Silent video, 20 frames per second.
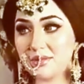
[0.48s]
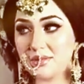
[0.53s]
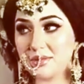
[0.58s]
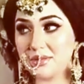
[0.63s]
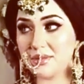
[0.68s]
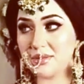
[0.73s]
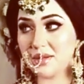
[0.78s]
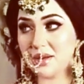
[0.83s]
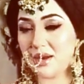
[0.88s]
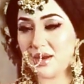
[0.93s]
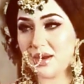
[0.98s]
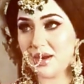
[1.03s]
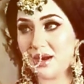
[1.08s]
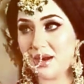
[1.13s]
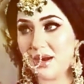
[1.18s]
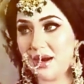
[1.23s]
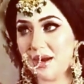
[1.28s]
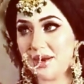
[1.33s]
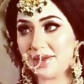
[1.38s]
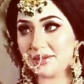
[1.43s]
এদিকে
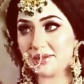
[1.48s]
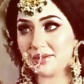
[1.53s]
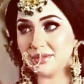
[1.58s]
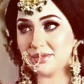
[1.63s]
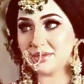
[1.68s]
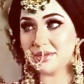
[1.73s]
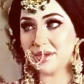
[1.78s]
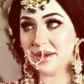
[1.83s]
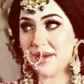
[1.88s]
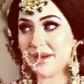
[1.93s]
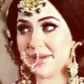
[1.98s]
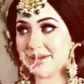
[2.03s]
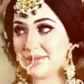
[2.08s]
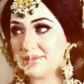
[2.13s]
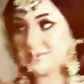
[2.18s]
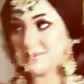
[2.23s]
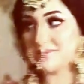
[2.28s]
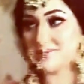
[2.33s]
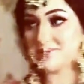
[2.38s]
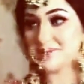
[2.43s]
বেশ কিছুদিন ধরে
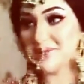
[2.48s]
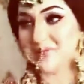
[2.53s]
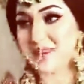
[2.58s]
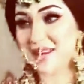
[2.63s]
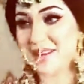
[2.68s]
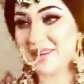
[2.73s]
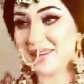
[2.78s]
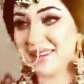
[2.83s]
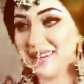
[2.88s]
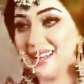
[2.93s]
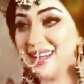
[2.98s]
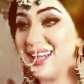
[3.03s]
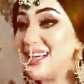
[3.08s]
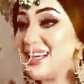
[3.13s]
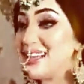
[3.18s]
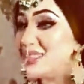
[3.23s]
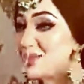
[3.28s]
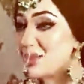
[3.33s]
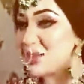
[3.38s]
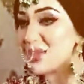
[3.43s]
জল্পনা চলছে ফের
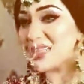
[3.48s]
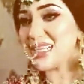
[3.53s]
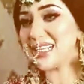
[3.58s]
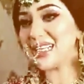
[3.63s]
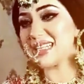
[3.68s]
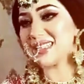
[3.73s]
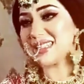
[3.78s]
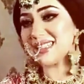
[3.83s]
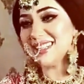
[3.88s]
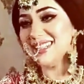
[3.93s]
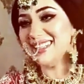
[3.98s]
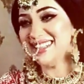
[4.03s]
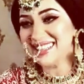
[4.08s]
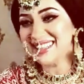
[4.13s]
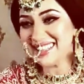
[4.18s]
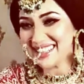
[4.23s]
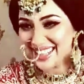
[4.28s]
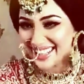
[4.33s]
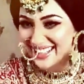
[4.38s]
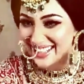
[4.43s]
এক হতে যাচ্ছেন
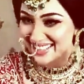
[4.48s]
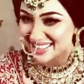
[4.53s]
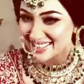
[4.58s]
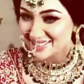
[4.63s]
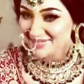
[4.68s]
শাকিব